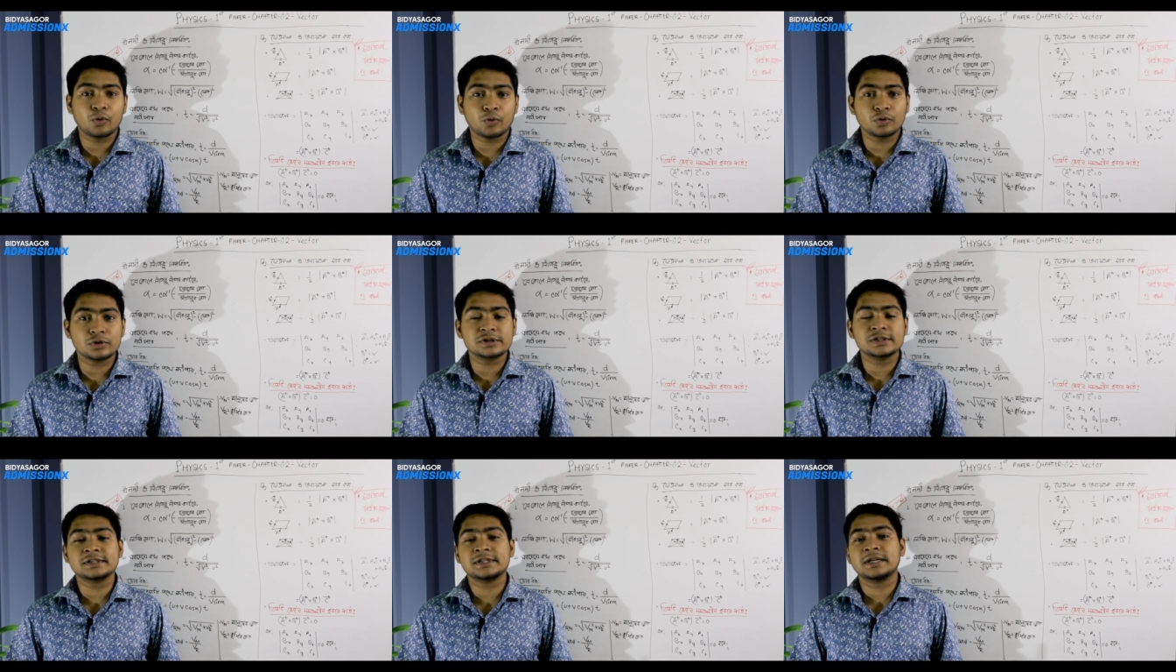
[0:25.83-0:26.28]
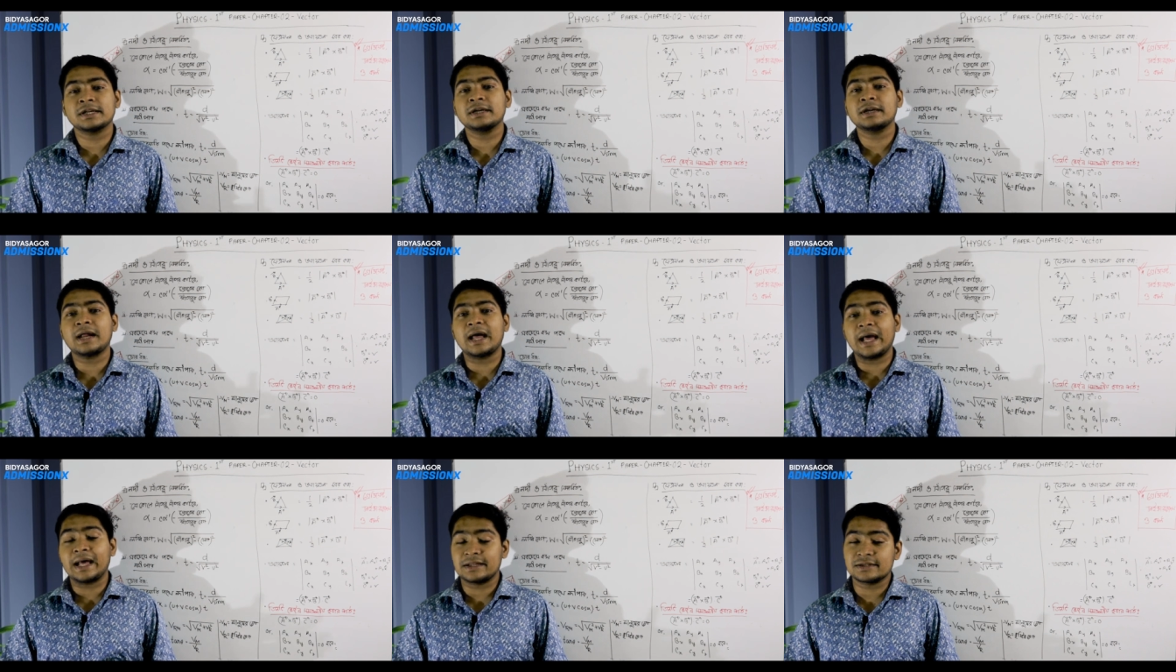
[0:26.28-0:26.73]

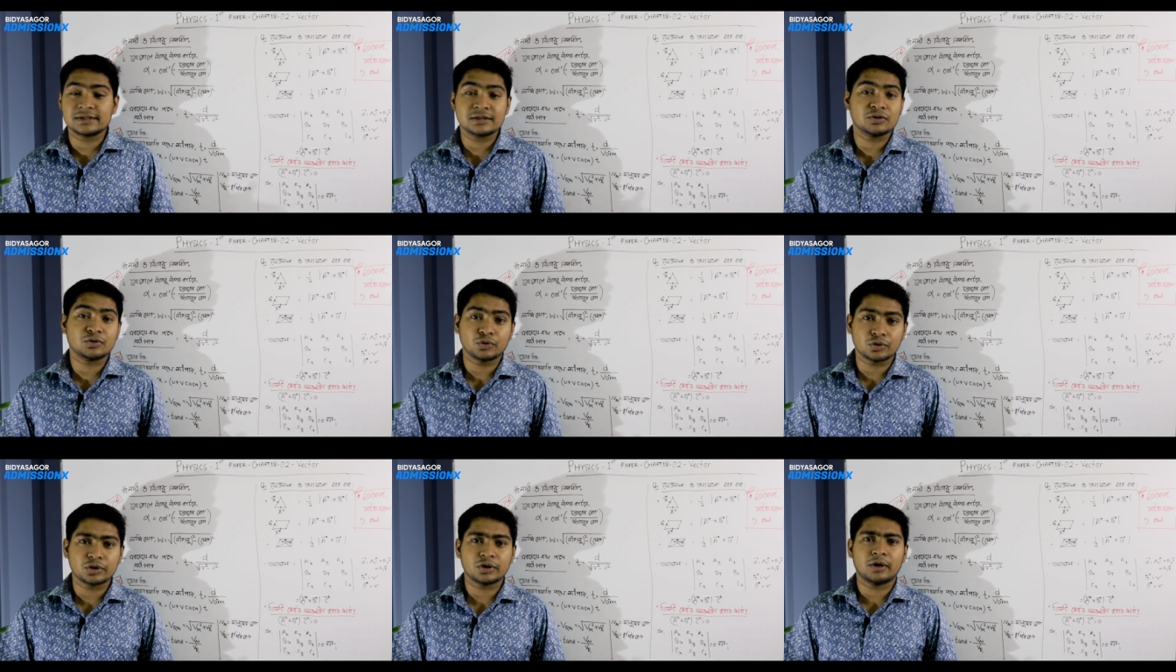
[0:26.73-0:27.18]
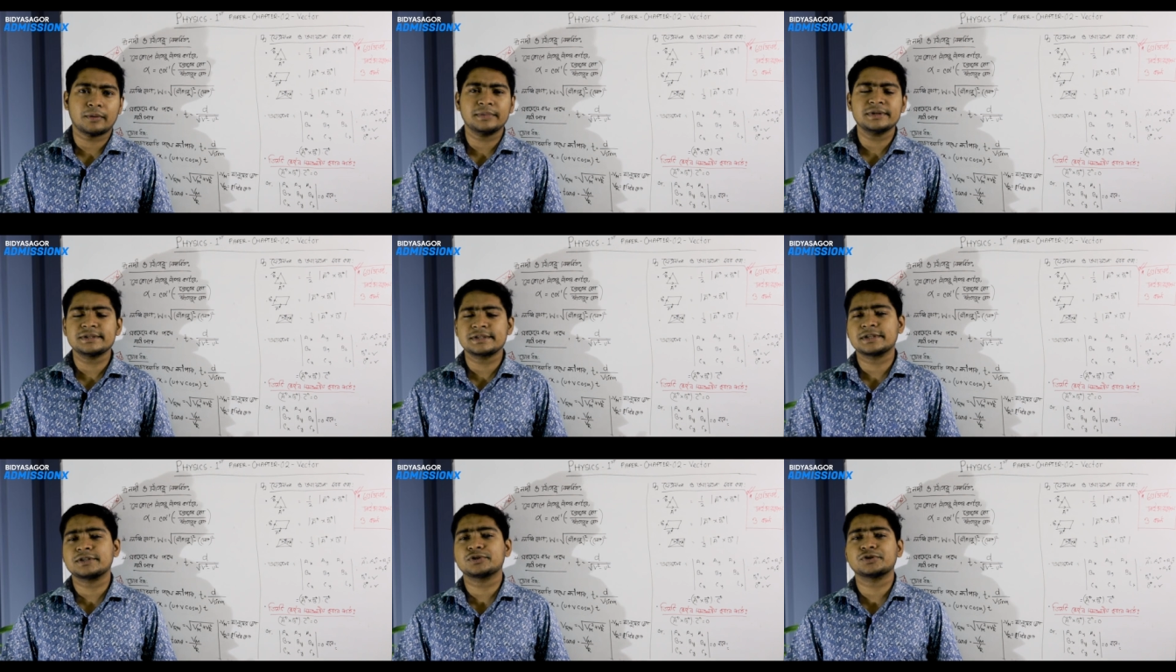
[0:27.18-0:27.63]
কোশ্চেনের অ্যান্সার করতে
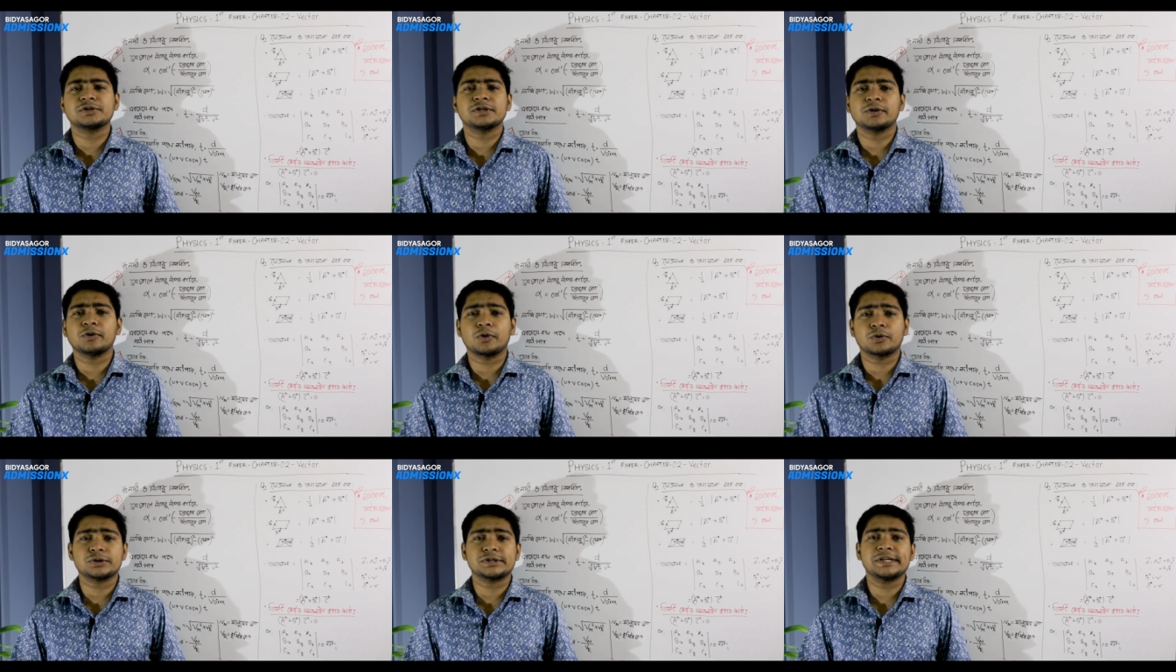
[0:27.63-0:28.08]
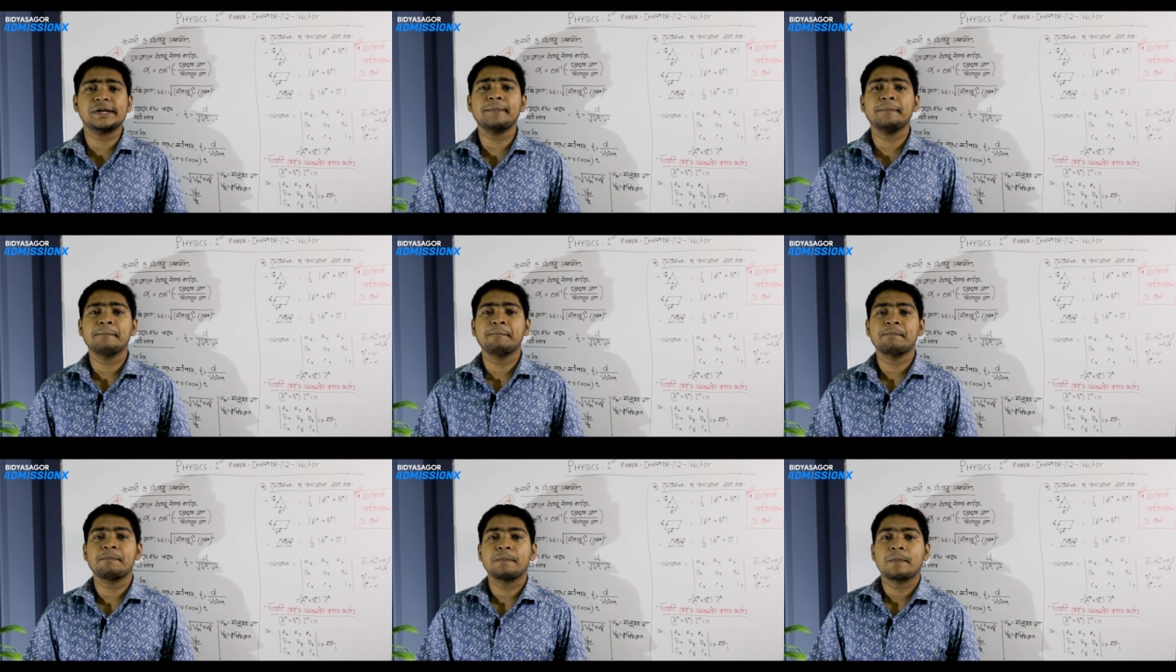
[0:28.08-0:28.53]
হবে সৃজনশীল অংশে
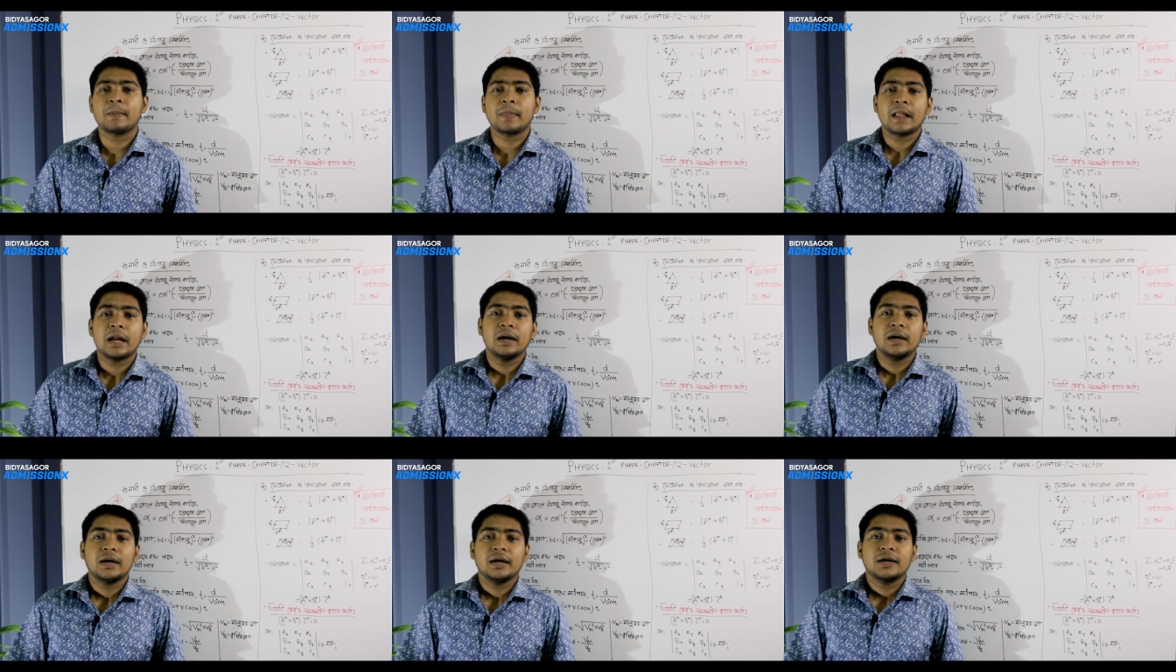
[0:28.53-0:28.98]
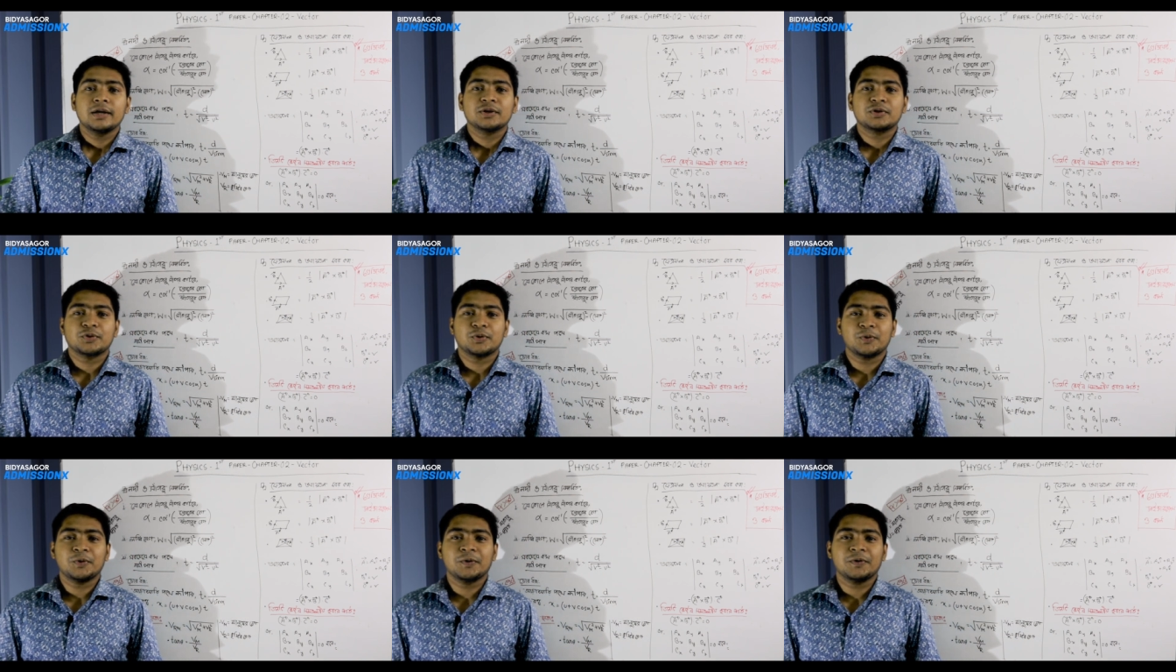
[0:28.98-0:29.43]

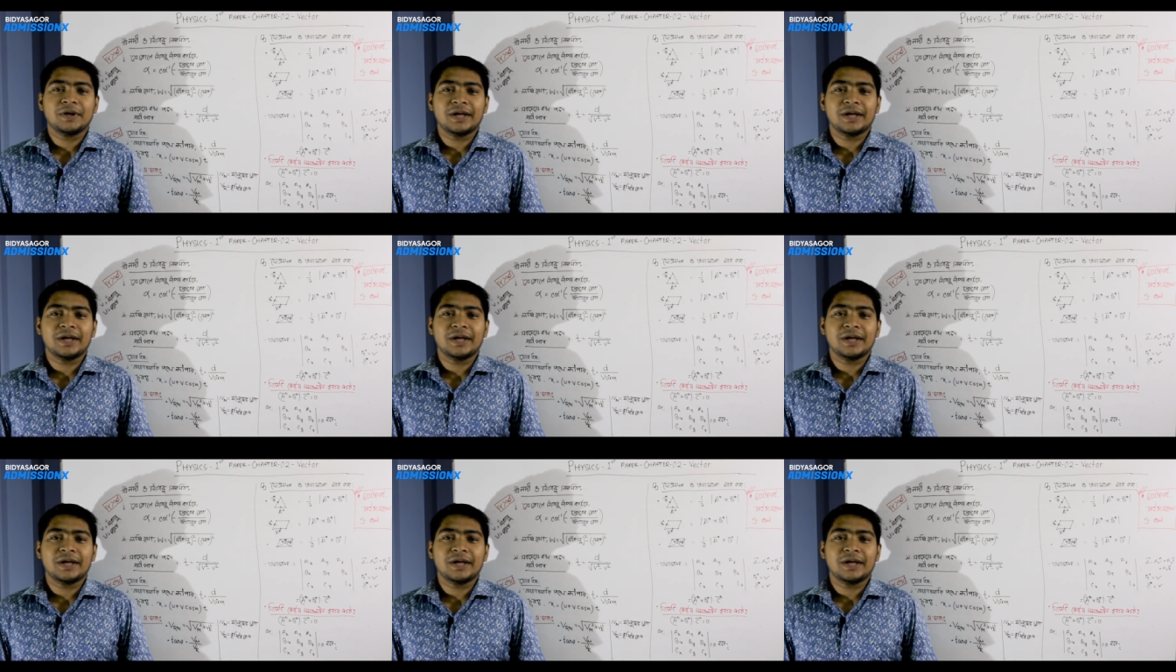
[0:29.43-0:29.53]
তো